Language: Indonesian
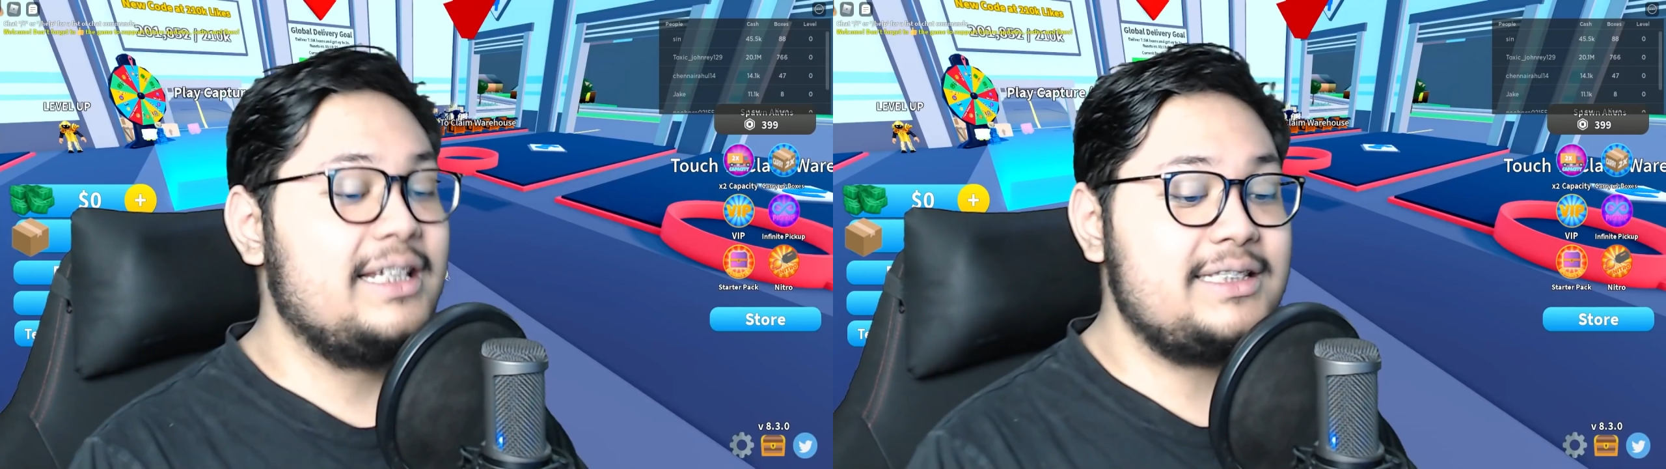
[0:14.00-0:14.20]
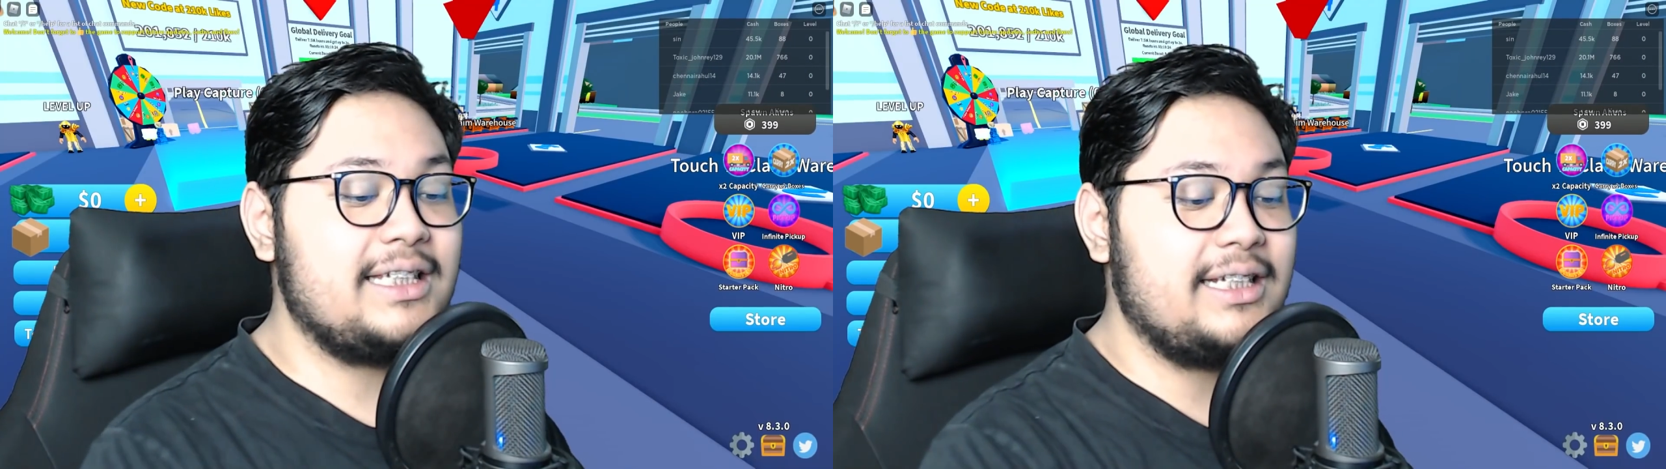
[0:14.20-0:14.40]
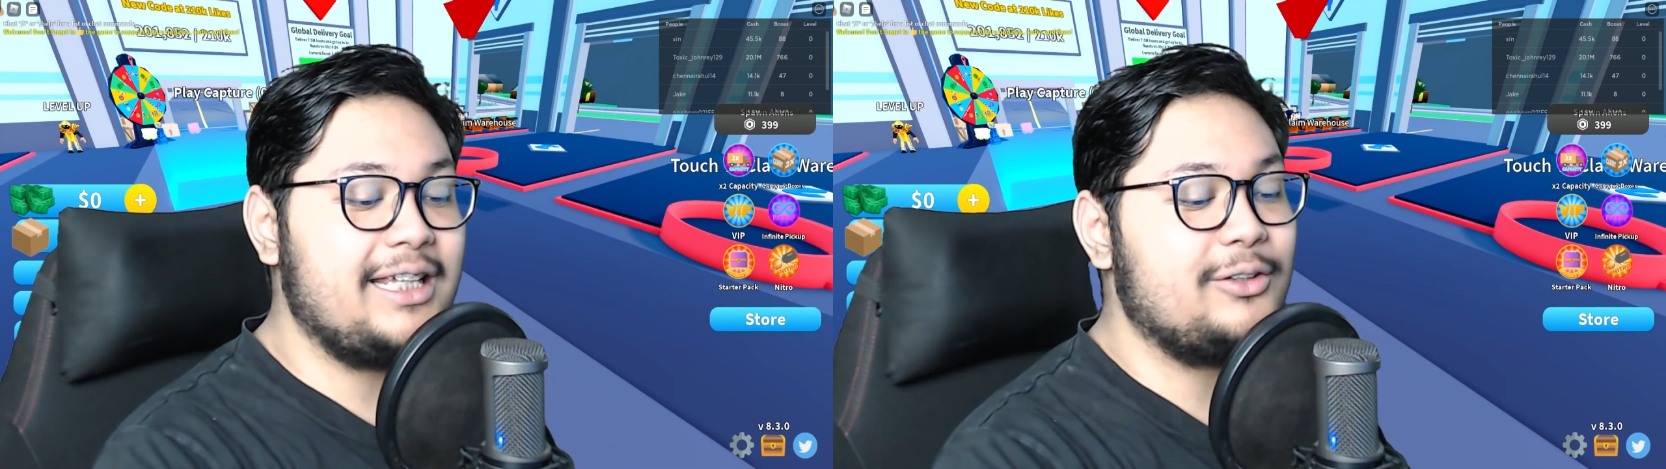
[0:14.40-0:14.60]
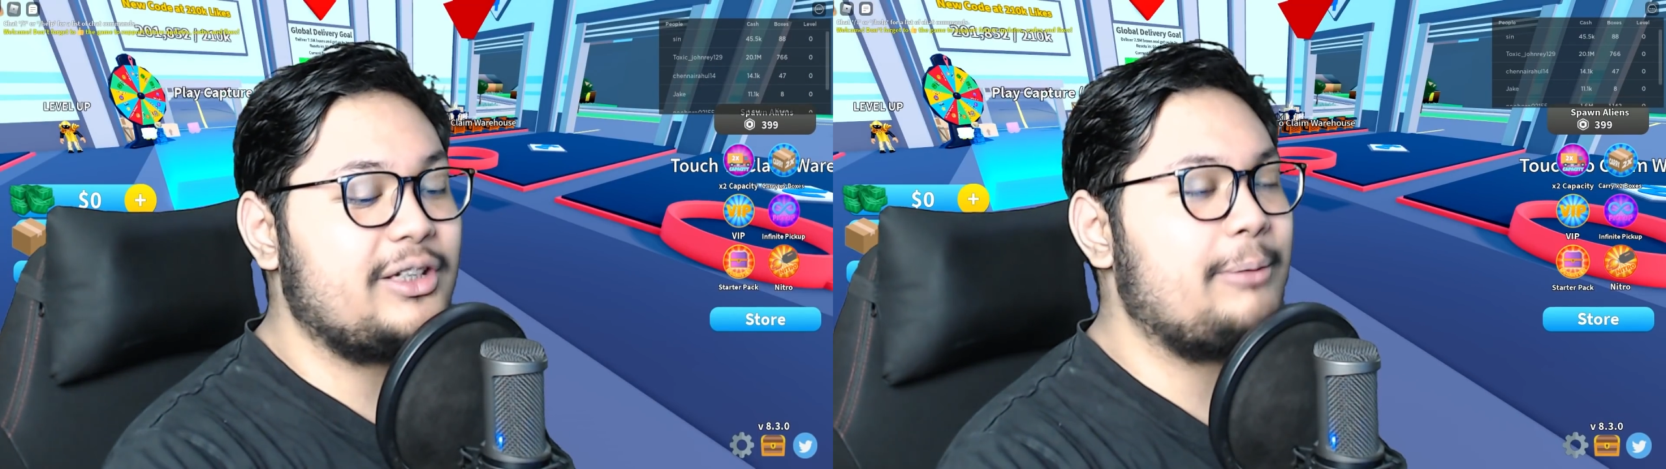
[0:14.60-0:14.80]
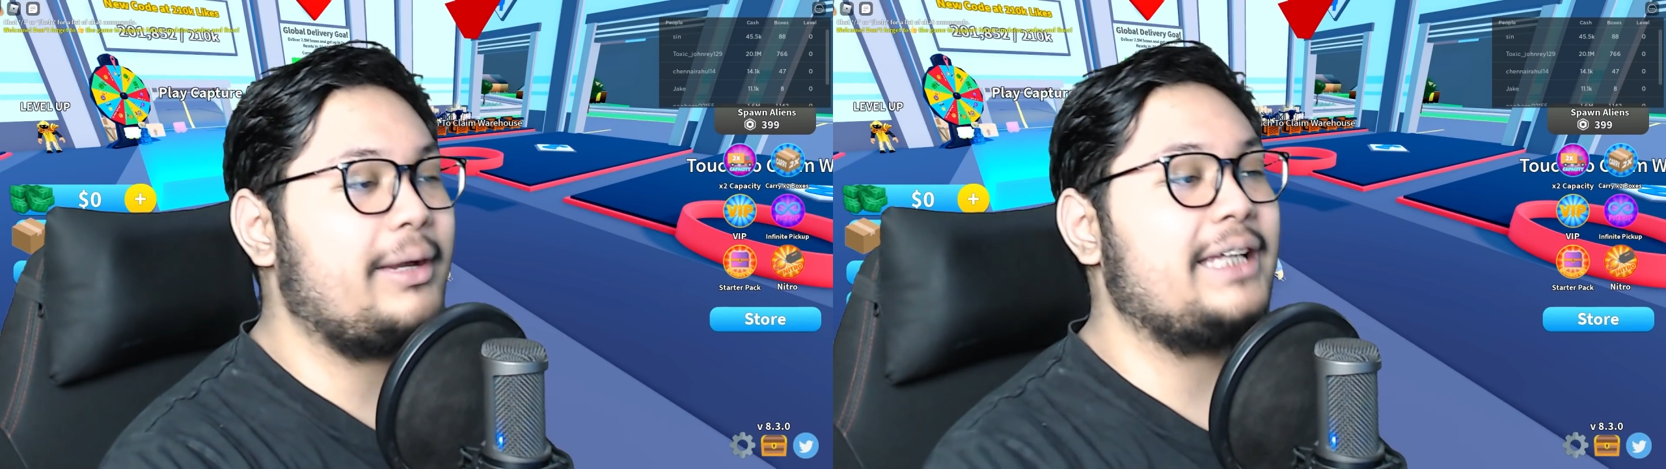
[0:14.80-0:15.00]
sini itu
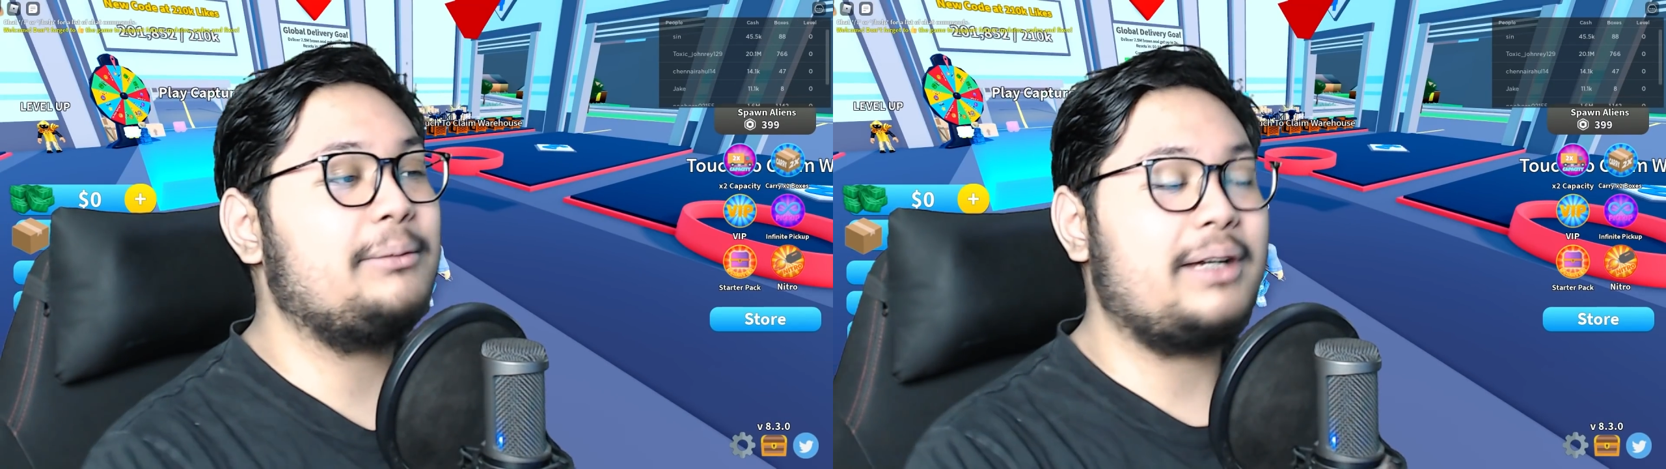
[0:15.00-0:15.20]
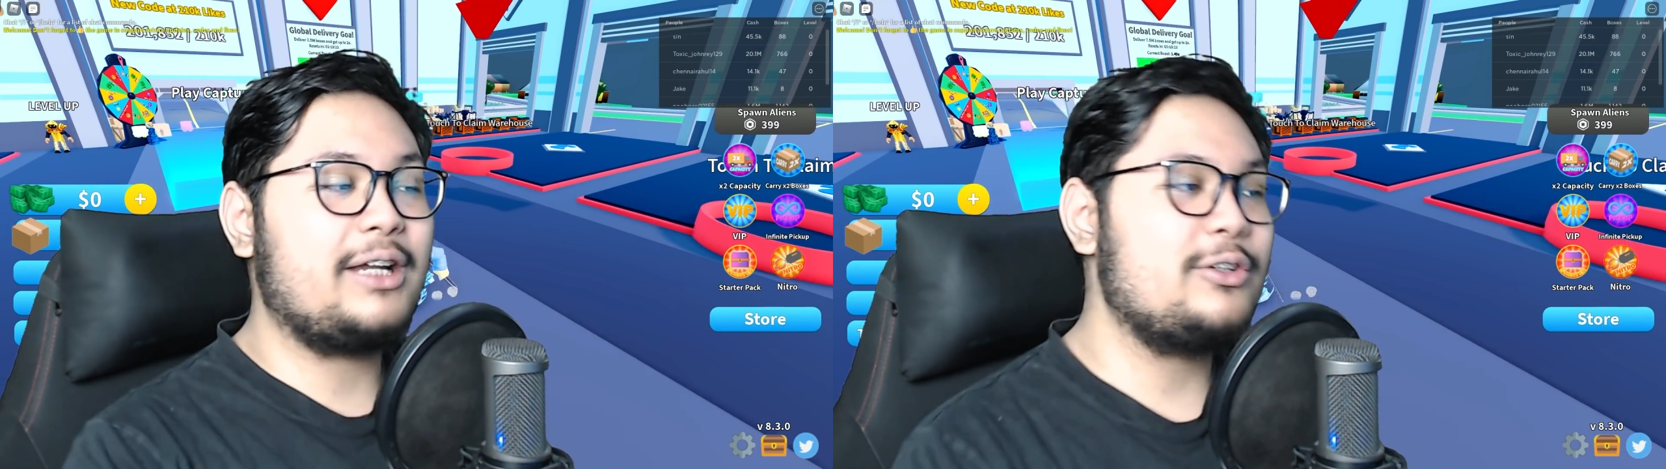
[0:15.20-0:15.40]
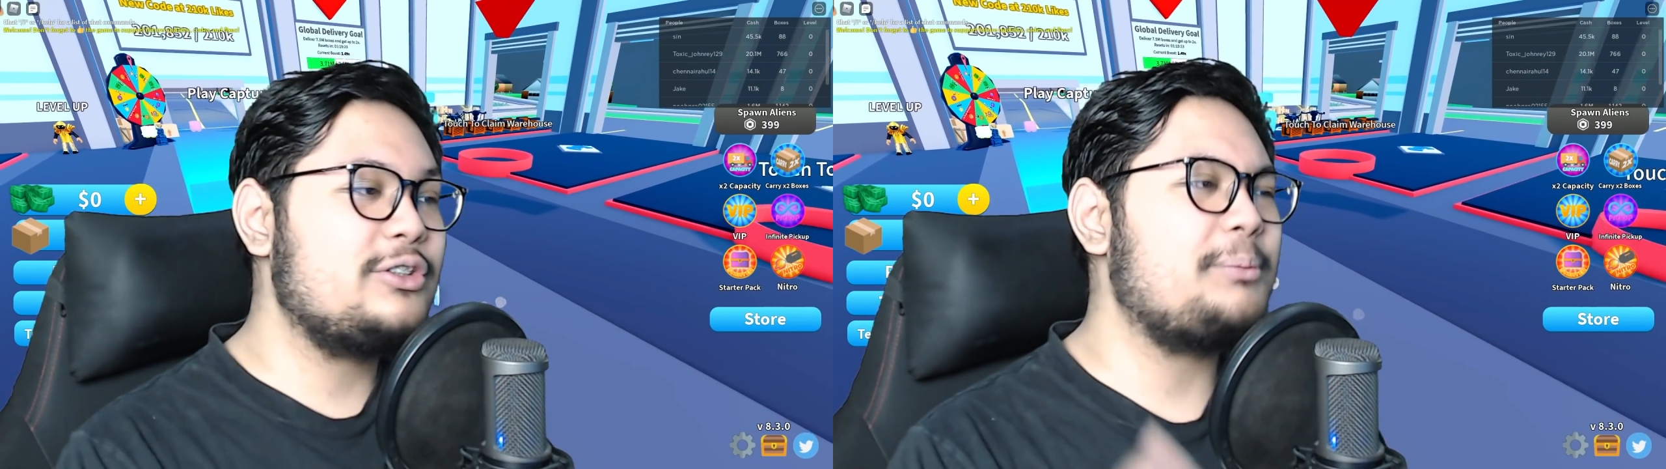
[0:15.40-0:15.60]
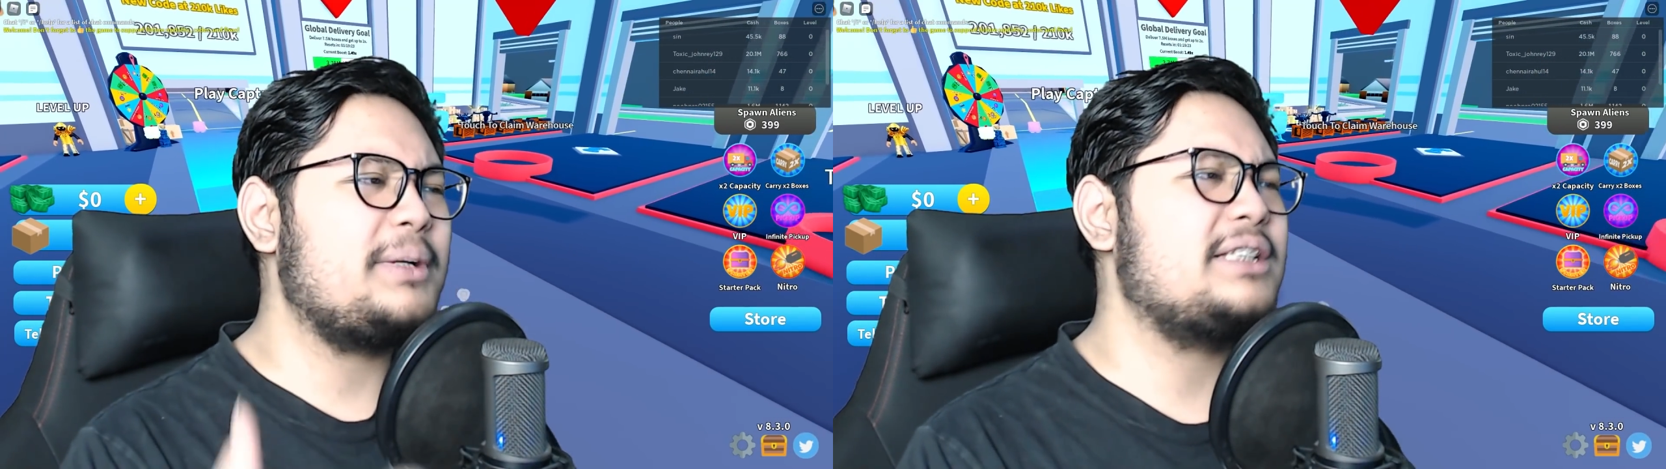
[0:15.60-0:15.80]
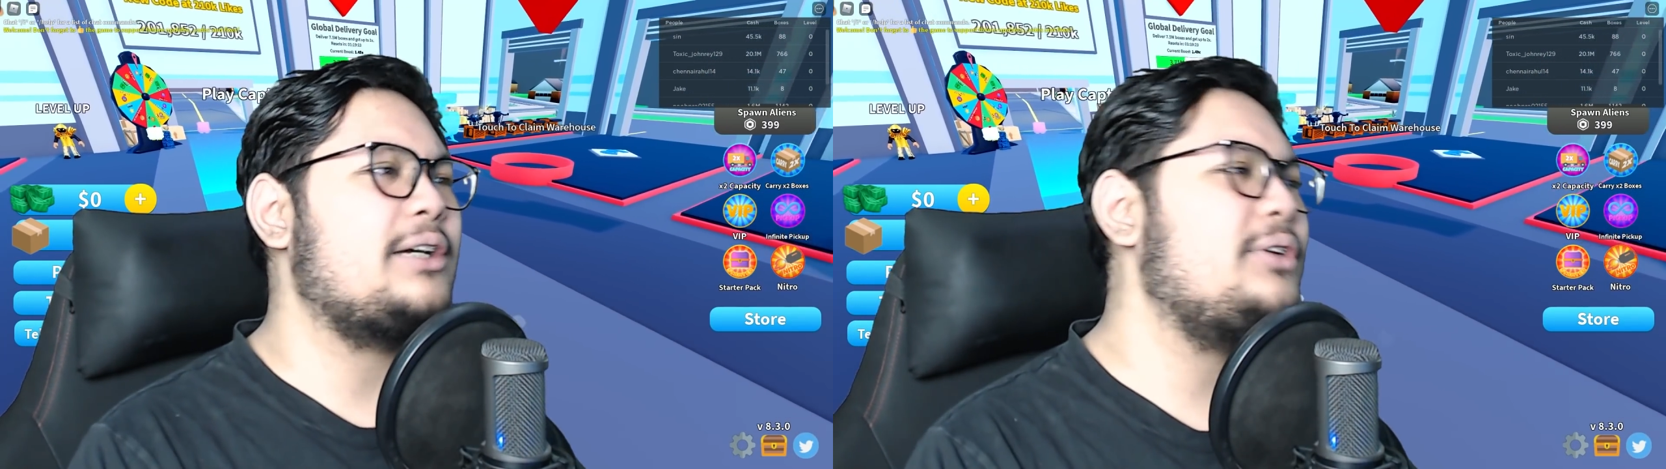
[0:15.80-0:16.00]
game kayak gimana gue juga
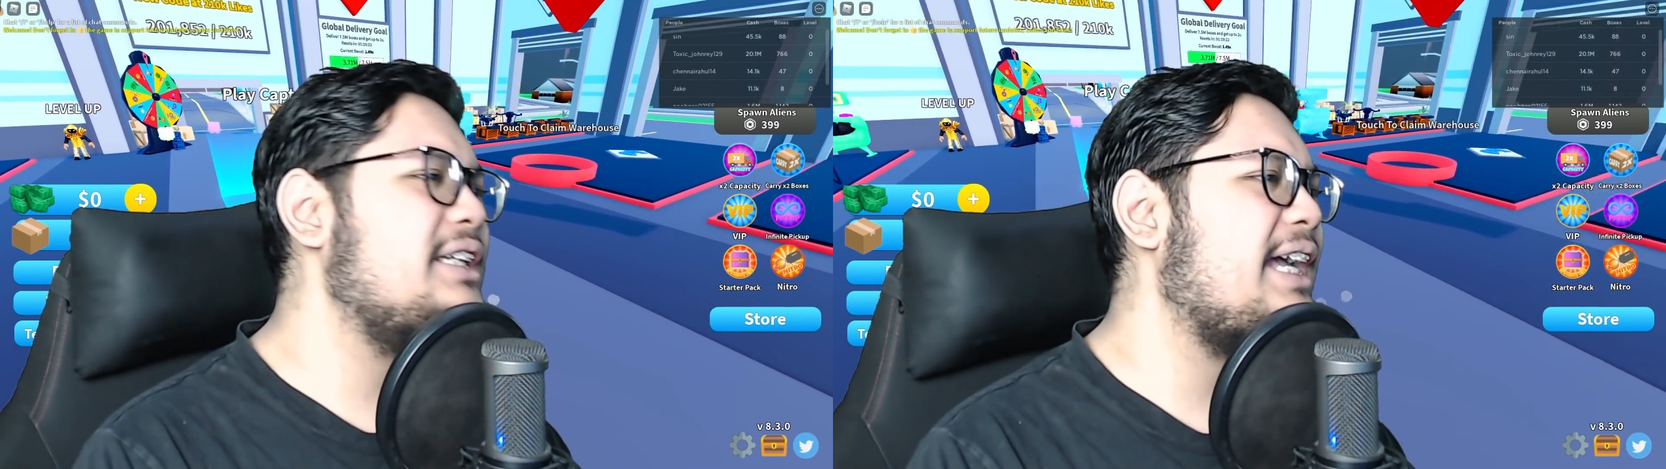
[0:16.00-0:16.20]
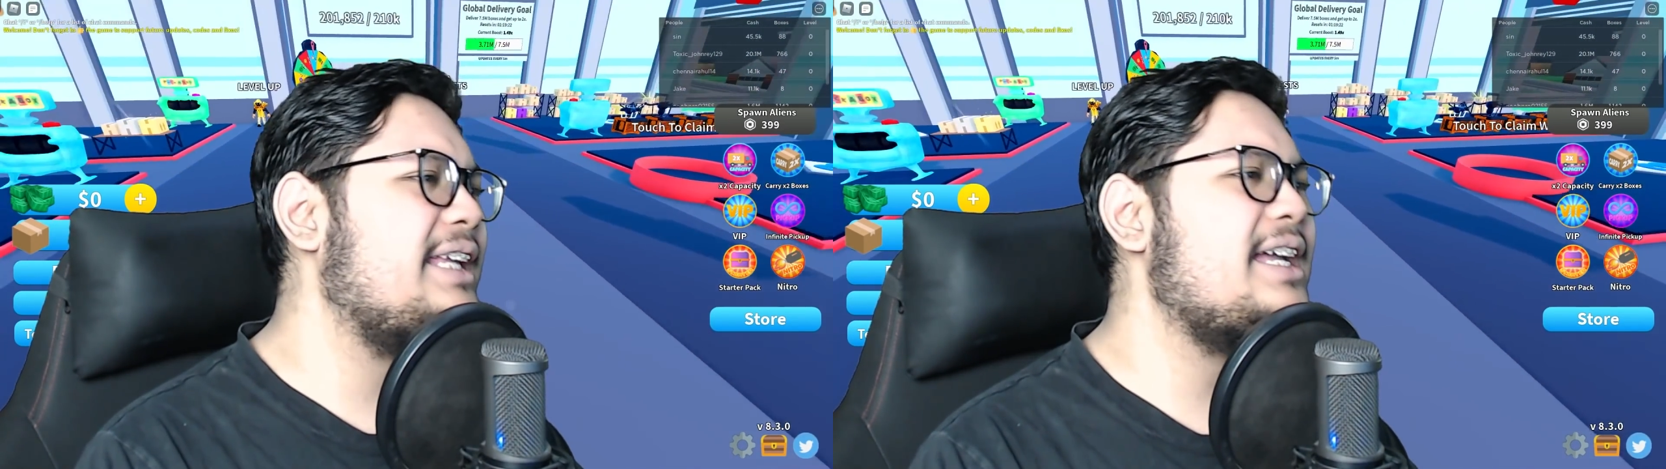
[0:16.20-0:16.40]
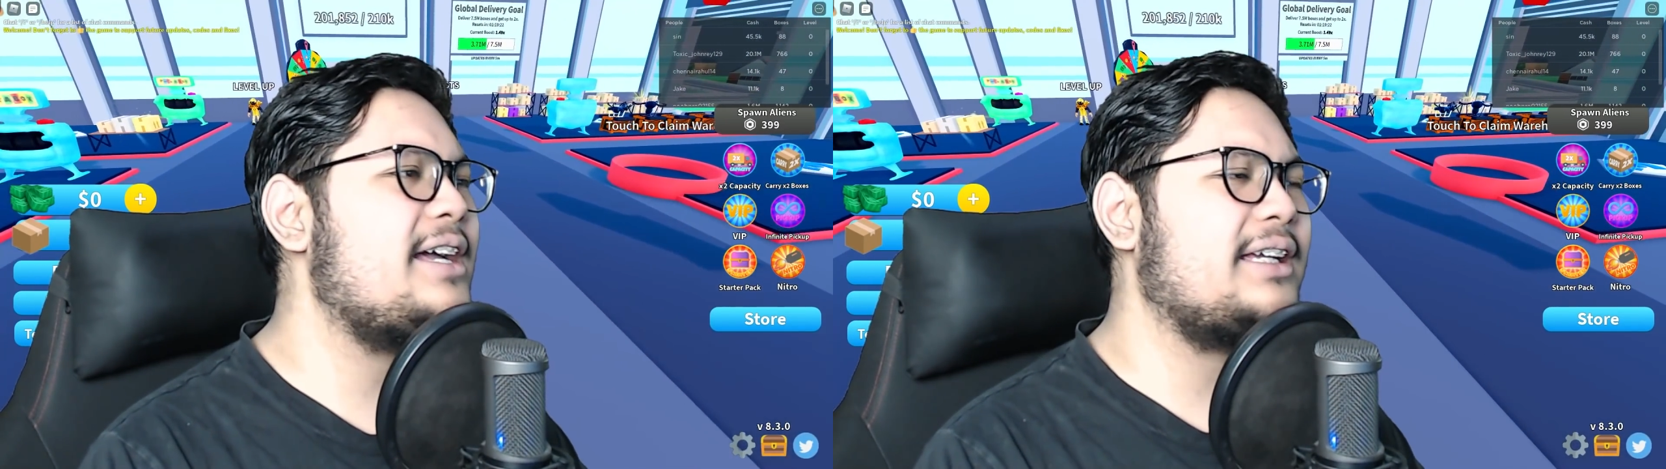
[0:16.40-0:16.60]
pengen tahu nih kayaknya